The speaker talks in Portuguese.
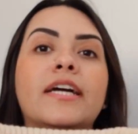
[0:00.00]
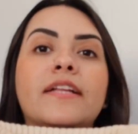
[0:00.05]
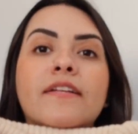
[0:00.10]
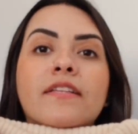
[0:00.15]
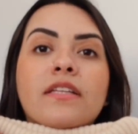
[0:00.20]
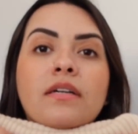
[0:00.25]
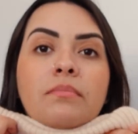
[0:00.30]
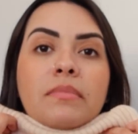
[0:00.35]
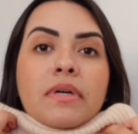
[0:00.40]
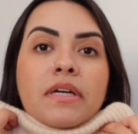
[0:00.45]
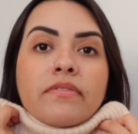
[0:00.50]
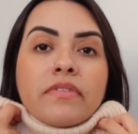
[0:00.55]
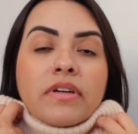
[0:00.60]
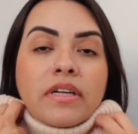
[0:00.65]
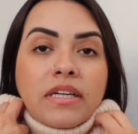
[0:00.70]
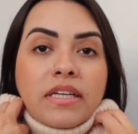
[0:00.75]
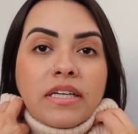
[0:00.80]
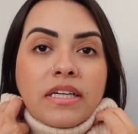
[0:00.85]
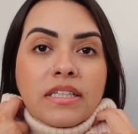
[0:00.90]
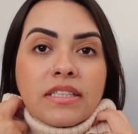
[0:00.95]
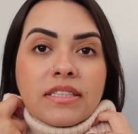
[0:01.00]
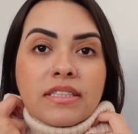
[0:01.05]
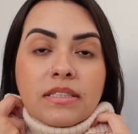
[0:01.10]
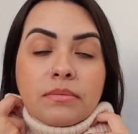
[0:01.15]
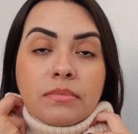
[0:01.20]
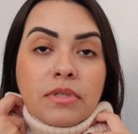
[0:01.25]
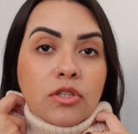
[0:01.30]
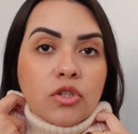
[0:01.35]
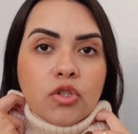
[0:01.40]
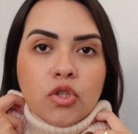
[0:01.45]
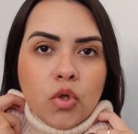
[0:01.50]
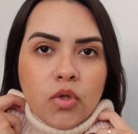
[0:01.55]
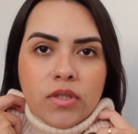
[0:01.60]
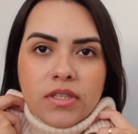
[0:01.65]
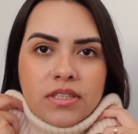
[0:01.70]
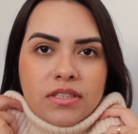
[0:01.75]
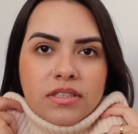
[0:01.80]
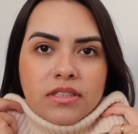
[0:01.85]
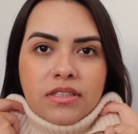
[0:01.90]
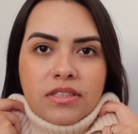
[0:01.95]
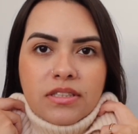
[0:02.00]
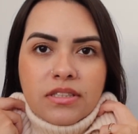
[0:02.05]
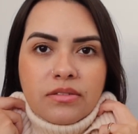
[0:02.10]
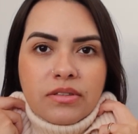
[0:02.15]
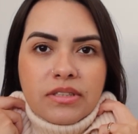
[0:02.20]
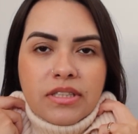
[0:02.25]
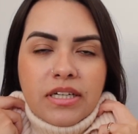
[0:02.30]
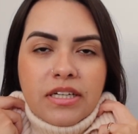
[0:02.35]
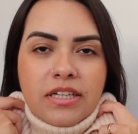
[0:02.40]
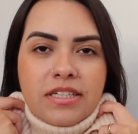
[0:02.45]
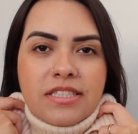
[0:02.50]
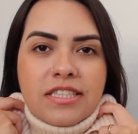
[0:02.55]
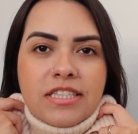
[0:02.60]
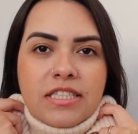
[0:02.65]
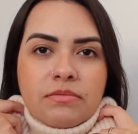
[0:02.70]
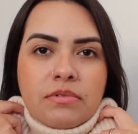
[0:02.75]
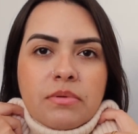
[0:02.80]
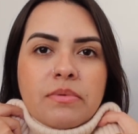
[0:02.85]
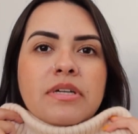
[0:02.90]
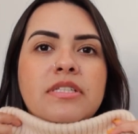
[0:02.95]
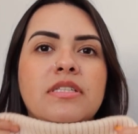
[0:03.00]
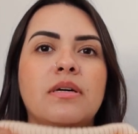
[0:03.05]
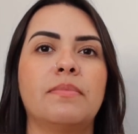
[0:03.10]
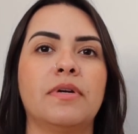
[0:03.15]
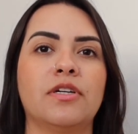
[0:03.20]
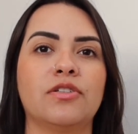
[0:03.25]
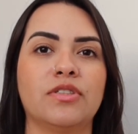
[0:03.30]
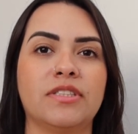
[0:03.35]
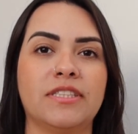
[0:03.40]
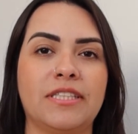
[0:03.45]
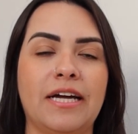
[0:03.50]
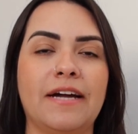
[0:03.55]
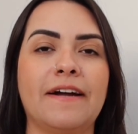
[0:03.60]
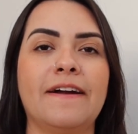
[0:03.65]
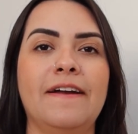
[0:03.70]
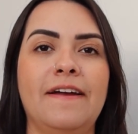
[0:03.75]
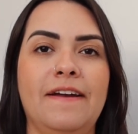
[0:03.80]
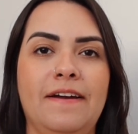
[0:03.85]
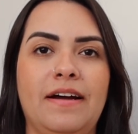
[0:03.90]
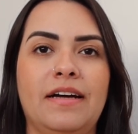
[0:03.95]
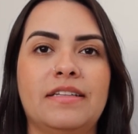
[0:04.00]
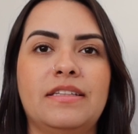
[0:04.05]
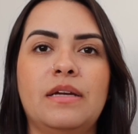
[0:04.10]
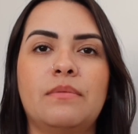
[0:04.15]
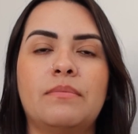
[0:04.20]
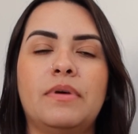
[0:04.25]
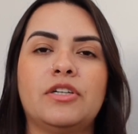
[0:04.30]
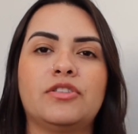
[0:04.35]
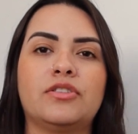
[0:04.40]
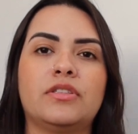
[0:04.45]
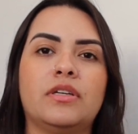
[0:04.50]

ela também vem aqui em cima. Todas são até aqui em cima, mas dá pra ajustar até embaixo